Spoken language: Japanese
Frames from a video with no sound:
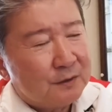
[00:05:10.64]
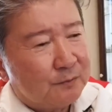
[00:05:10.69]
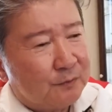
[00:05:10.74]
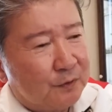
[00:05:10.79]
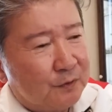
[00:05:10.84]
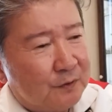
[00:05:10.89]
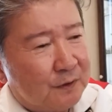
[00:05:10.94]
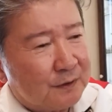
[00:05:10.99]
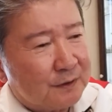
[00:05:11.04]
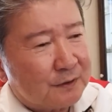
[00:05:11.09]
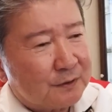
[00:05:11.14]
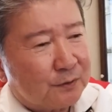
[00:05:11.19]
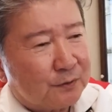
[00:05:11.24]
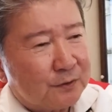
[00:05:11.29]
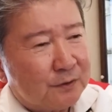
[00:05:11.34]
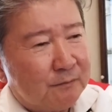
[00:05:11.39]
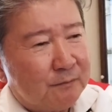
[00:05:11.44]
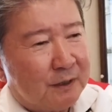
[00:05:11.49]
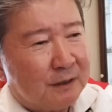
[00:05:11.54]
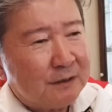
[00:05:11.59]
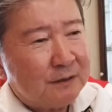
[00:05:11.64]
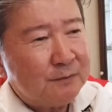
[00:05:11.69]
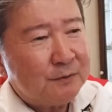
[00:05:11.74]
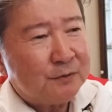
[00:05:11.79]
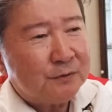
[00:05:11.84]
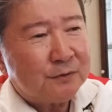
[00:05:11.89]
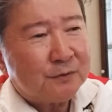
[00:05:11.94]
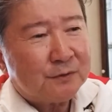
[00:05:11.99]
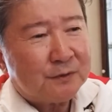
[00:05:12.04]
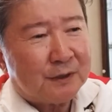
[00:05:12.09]
僕はね、そこで学ぶ
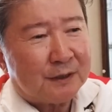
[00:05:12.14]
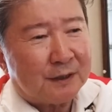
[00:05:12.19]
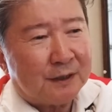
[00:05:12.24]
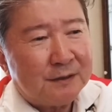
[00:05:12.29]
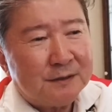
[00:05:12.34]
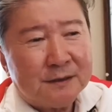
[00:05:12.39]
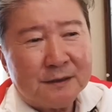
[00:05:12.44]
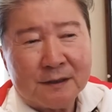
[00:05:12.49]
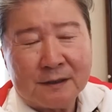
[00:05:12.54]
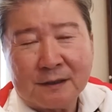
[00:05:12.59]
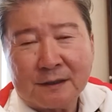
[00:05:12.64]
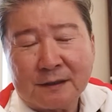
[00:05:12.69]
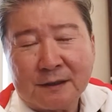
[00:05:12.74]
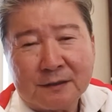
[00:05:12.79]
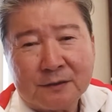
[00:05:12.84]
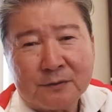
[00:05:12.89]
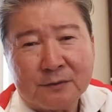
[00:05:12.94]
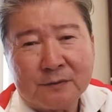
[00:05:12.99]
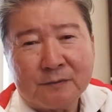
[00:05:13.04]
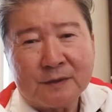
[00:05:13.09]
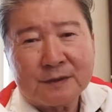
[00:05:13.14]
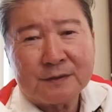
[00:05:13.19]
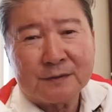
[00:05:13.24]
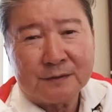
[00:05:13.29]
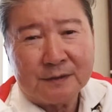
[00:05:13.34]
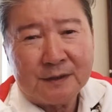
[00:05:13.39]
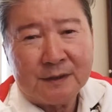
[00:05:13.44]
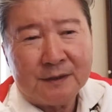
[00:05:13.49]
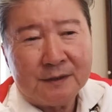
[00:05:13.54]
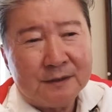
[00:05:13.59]
ことってないんじゃないかなと思います
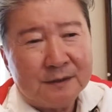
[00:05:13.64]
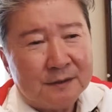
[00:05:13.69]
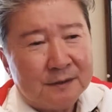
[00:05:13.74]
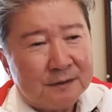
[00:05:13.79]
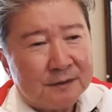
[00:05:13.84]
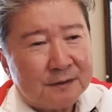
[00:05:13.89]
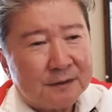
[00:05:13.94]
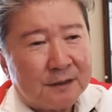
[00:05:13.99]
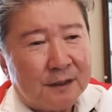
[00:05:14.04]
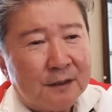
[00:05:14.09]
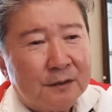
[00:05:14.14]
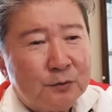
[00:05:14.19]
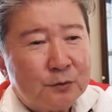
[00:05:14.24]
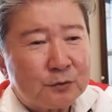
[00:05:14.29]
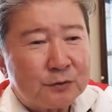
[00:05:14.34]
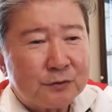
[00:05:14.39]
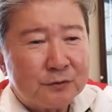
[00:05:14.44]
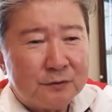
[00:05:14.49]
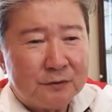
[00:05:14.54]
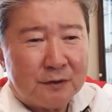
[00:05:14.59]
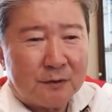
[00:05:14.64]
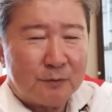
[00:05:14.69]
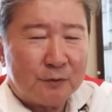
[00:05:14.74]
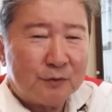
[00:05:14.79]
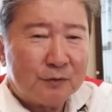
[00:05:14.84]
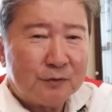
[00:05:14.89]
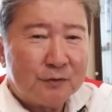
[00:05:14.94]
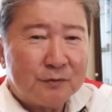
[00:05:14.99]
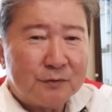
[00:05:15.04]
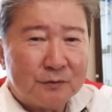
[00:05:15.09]
よね。だって家業を継ぐんだ
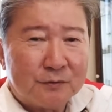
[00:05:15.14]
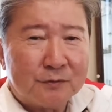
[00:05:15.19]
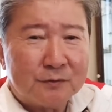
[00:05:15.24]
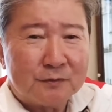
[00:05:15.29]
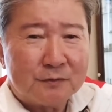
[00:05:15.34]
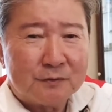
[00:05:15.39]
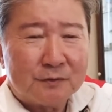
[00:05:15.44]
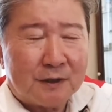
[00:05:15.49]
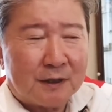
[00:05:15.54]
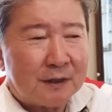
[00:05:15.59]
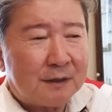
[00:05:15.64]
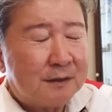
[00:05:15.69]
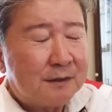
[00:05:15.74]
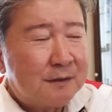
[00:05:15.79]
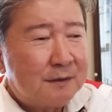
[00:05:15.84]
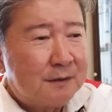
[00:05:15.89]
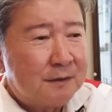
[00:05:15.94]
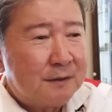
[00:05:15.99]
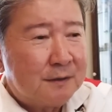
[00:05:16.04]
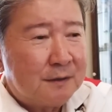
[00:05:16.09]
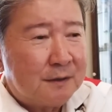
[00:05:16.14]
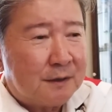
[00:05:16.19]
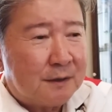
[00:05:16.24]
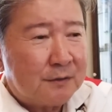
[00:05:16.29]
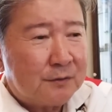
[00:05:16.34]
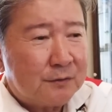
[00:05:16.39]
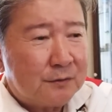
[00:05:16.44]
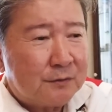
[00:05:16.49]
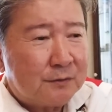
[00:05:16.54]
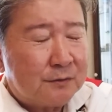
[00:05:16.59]
もん。だから、そ